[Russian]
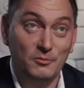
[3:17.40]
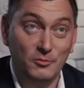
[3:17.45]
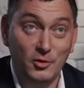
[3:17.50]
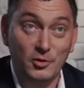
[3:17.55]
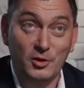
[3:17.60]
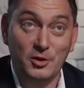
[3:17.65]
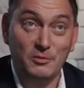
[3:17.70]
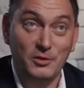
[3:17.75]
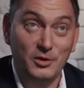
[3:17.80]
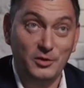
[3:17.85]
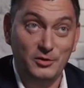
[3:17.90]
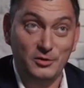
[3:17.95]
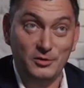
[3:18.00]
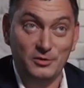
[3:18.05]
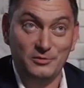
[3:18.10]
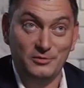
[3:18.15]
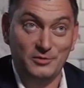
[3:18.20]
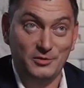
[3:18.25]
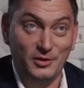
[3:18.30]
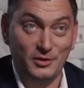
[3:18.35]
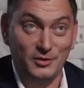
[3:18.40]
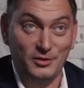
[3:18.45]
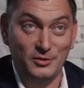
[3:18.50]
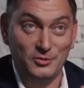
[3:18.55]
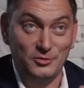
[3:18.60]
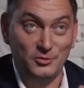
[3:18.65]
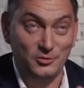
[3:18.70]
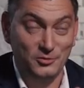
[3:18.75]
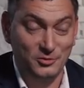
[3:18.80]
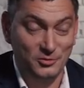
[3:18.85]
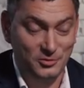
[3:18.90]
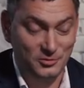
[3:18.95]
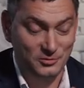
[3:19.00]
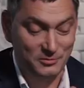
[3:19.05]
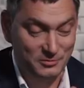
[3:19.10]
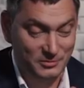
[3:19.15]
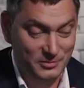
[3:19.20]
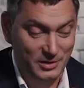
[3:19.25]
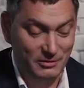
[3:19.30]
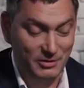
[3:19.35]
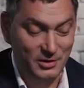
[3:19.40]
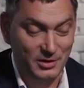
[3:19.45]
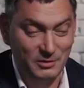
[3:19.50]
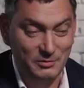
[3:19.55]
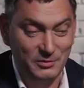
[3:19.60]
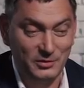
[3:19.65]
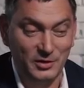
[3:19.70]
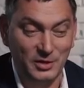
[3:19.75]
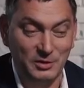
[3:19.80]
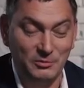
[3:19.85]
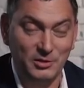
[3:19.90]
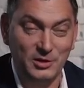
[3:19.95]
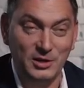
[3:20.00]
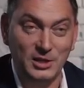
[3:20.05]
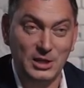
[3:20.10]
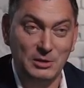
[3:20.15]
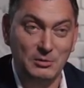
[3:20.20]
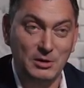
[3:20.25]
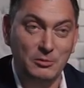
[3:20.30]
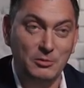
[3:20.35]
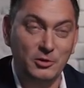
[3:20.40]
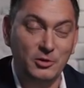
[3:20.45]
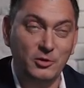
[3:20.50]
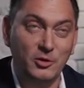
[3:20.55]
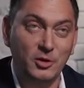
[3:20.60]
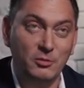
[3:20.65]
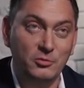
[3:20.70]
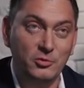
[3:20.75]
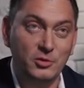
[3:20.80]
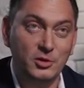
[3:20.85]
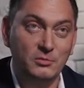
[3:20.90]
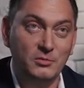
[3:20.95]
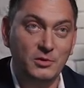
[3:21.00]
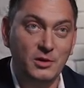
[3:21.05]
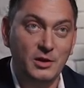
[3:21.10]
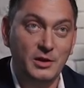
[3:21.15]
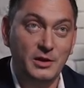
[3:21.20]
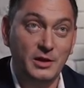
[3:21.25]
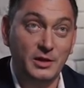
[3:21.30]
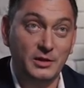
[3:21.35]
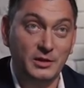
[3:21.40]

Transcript: Мой командир сказал, что, наверное, мы с этим клиентом работать не будем и